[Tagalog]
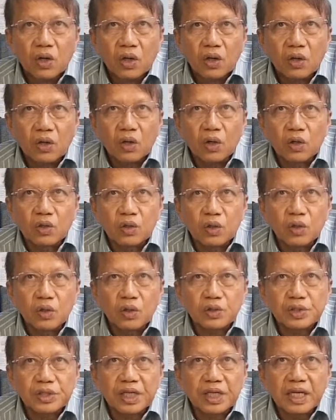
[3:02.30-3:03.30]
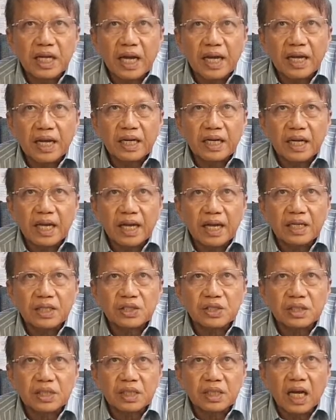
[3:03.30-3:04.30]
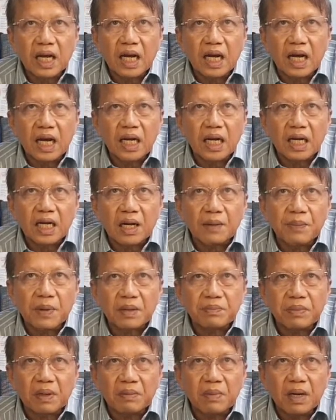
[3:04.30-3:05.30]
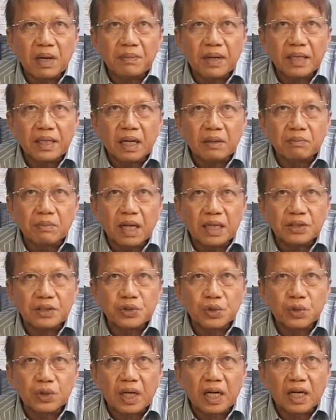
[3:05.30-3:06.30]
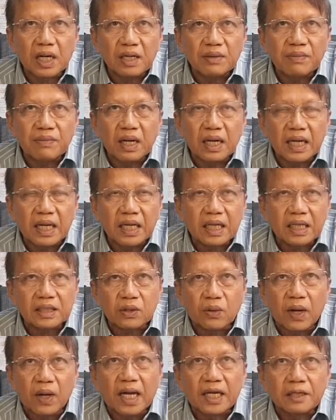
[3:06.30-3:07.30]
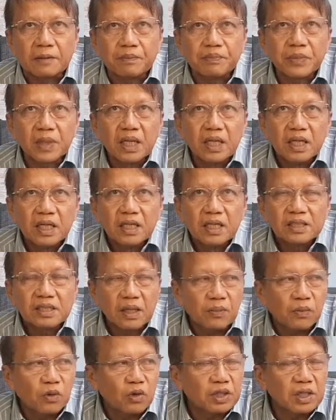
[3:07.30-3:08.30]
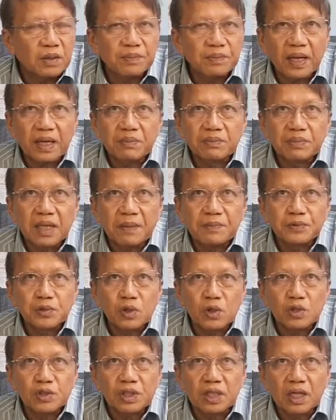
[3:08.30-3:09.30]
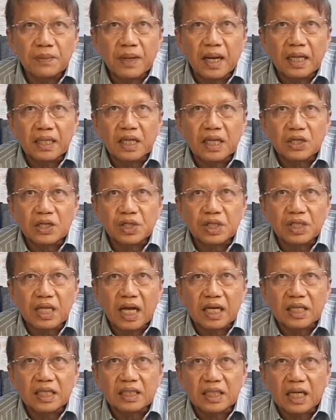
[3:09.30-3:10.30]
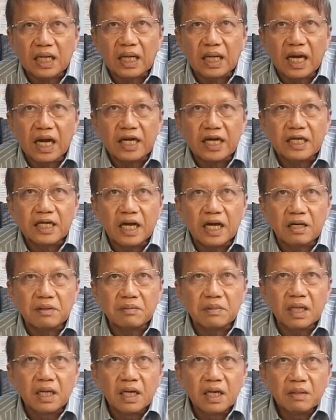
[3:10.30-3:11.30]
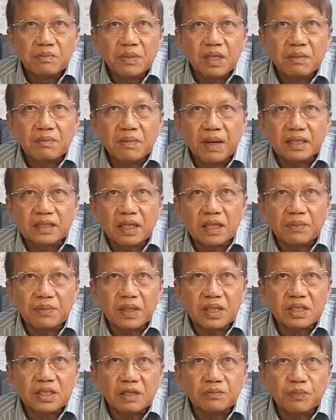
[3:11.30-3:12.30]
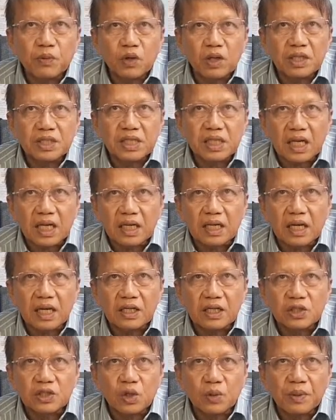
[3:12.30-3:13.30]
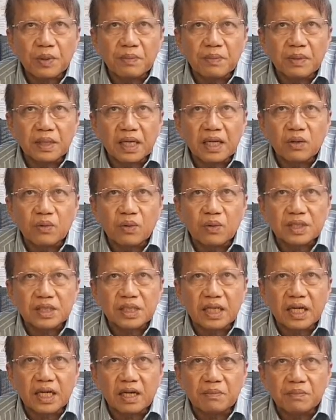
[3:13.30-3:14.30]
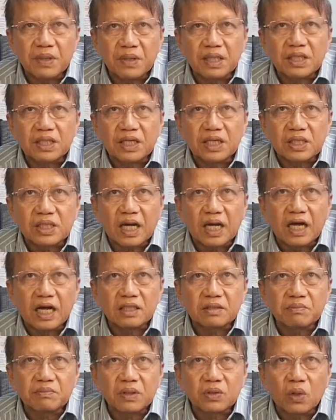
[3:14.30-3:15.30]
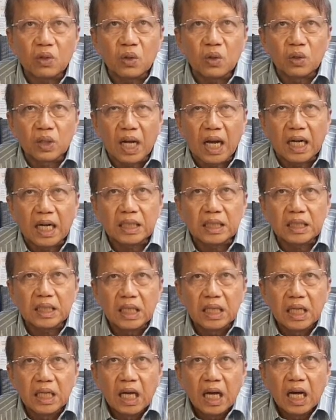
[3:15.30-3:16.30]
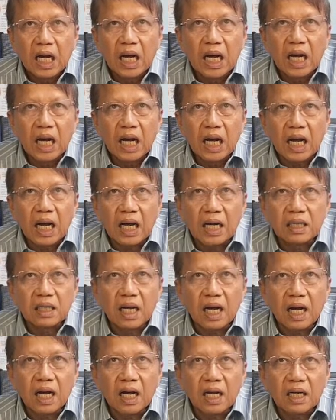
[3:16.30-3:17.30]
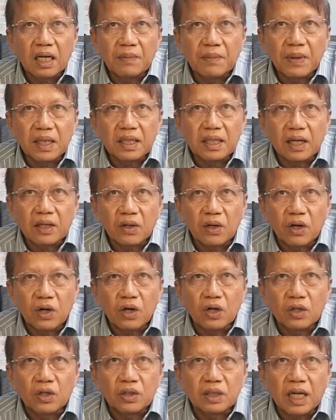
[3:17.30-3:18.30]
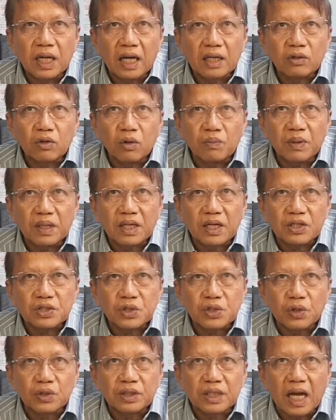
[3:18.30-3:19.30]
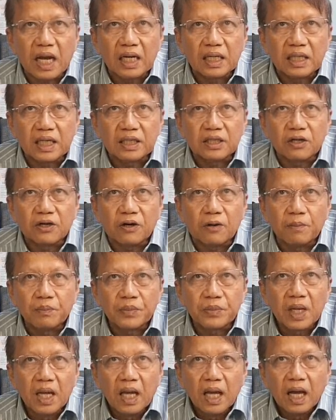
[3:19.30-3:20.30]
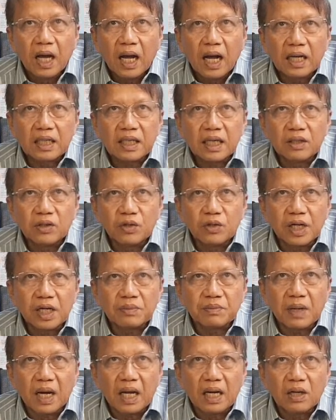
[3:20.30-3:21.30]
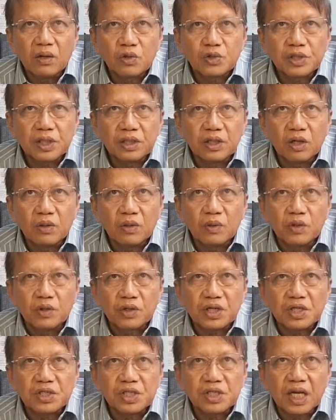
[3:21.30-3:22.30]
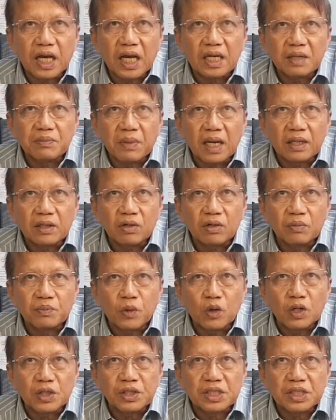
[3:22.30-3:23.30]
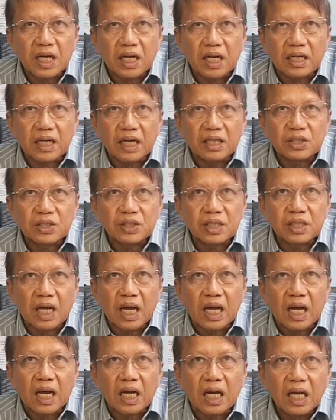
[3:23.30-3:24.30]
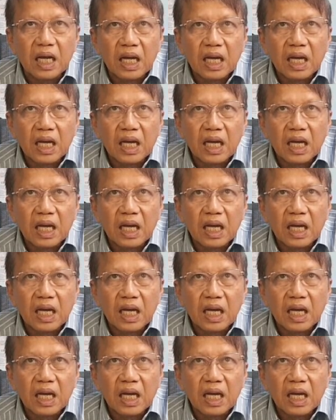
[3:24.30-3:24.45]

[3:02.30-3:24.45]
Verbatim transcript: glucosidase na nakapagpababa ng blood sugar level ng katawan. Sa multi-5 capsules naman, ang shiitake taglay ang B vitamins at polysaccharides upang makaiwas sa diabetes at matulungan uh, ang uh, na magkaroon ng komplikasyon dahil dito. Ang ganoderma lucido morisi ay mayroong polysaccharide sa